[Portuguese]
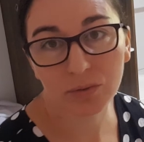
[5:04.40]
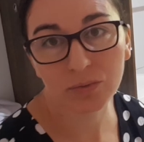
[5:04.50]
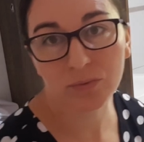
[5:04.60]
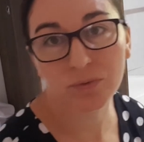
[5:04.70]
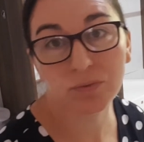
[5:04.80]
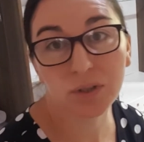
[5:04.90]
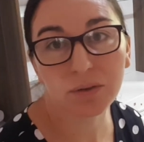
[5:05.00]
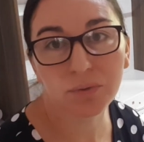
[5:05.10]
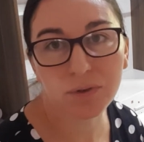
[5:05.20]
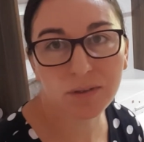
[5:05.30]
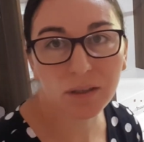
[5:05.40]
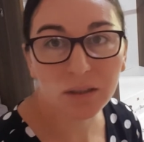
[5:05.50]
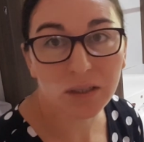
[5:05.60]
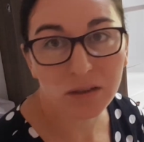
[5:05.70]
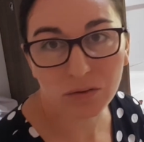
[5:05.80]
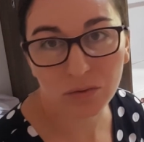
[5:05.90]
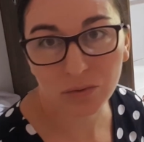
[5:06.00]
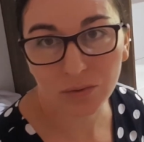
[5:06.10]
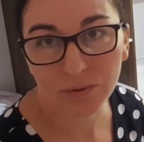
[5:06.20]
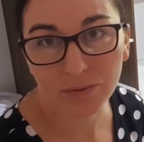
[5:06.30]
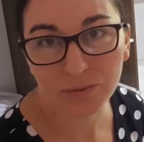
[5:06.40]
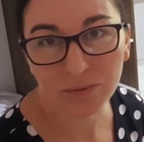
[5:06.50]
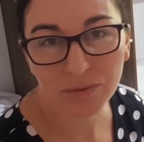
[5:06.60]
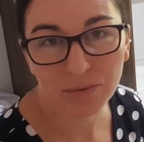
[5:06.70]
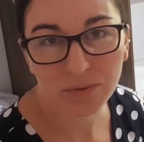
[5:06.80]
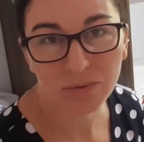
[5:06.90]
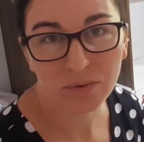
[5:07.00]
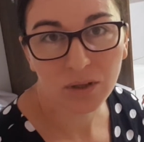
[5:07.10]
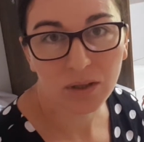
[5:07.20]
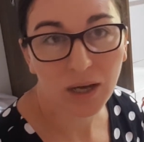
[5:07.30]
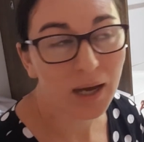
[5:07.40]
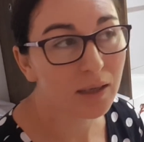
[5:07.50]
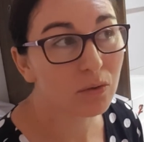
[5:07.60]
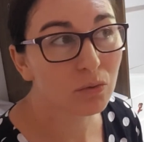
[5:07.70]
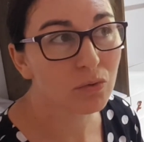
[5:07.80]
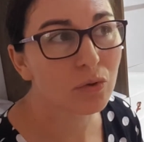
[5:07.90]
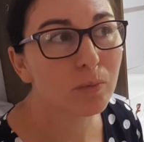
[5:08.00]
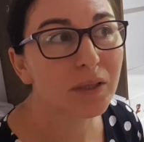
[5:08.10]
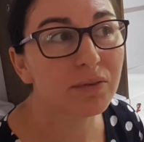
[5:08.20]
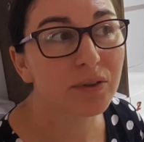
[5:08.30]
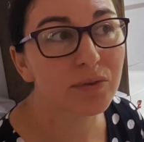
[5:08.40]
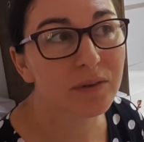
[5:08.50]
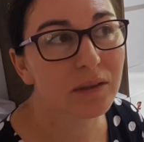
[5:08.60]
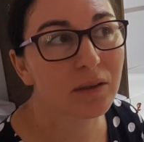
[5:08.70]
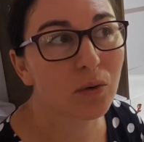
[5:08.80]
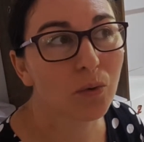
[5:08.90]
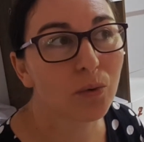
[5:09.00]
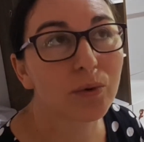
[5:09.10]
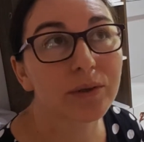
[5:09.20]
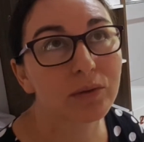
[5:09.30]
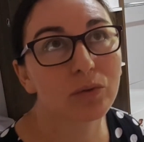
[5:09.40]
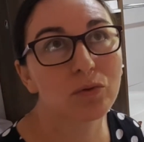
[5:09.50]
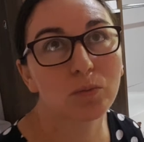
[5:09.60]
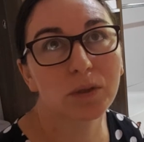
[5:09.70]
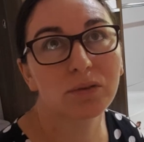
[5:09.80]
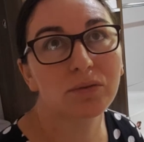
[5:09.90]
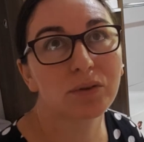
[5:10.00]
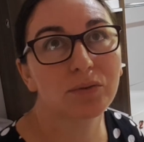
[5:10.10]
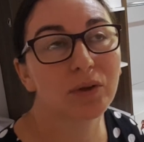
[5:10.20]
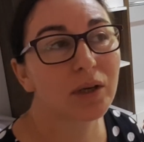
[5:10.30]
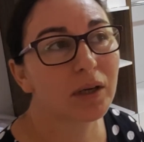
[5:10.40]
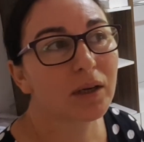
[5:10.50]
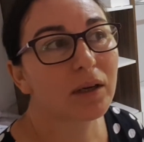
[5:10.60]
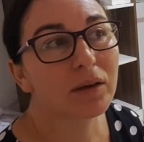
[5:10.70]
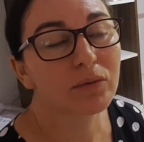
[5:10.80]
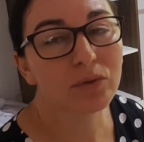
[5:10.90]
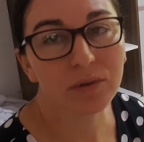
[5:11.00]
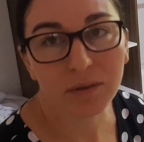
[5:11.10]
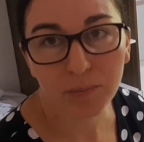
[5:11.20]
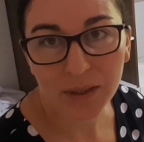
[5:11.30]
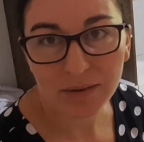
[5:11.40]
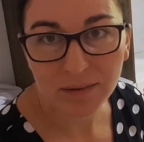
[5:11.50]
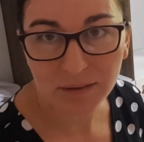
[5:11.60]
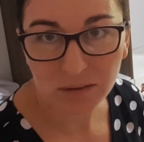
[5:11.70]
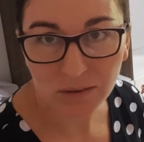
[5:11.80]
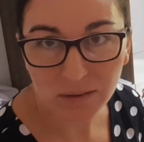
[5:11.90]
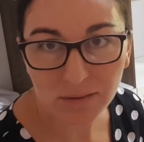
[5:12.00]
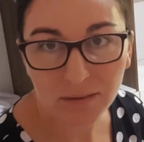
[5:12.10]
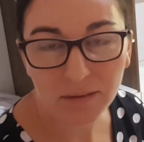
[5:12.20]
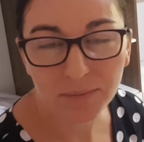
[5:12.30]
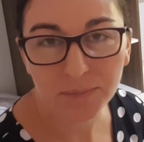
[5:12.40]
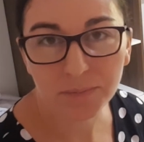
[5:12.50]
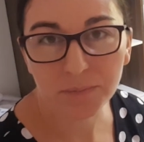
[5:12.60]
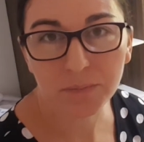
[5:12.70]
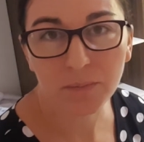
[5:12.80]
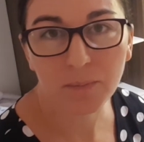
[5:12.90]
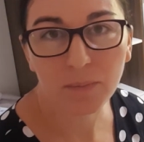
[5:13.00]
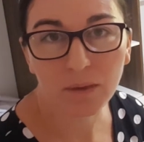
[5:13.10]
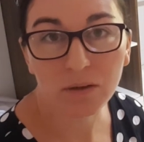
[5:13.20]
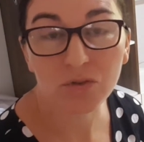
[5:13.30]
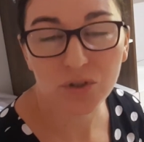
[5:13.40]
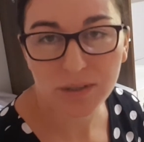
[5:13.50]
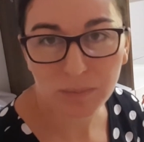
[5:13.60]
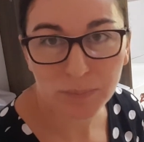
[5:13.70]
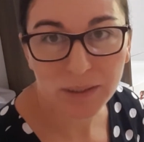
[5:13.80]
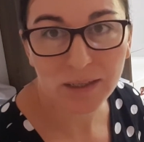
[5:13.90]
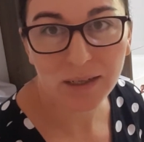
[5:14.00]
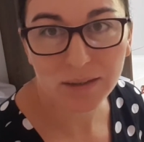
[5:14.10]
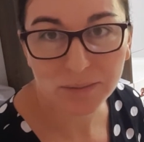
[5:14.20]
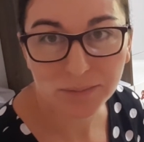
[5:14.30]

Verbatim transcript: eu não vivo sem isso. Ai, eu não sobrevivo sem tal coisa, eu não sobrevivo. Você precisa desapegar.